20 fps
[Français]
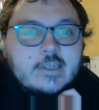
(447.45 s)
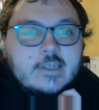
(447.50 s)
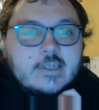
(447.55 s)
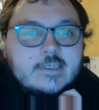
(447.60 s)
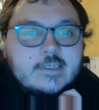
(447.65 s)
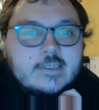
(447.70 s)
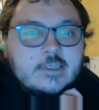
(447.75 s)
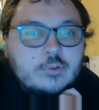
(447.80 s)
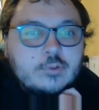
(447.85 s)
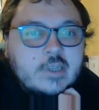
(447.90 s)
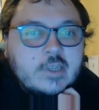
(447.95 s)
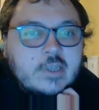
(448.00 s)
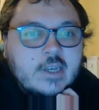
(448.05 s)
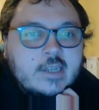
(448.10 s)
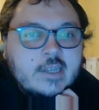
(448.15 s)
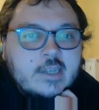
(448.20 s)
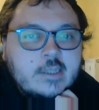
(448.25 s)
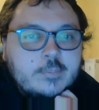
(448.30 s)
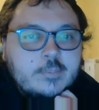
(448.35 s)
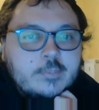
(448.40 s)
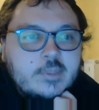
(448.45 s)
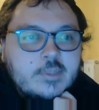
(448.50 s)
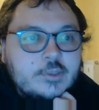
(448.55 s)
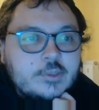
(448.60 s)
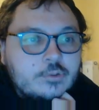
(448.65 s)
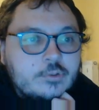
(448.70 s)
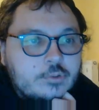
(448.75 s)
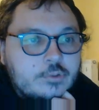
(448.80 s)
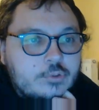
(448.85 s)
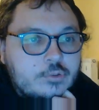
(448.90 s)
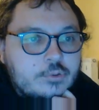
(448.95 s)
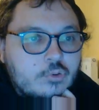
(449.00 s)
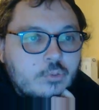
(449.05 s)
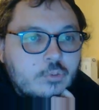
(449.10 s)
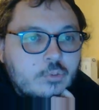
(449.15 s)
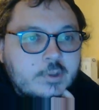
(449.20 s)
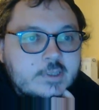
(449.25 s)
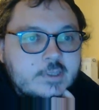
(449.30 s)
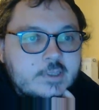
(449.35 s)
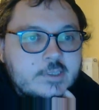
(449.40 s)
C'est une adaptation du
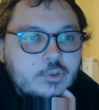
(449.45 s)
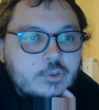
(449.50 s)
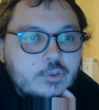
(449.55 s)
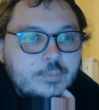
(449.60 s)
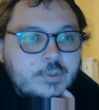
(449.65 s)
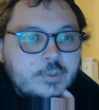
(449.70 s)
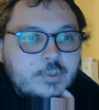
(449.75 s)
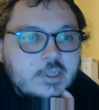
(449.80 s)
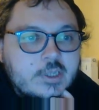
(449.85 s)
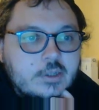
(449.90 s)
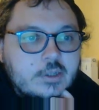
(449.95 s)
roman dystopique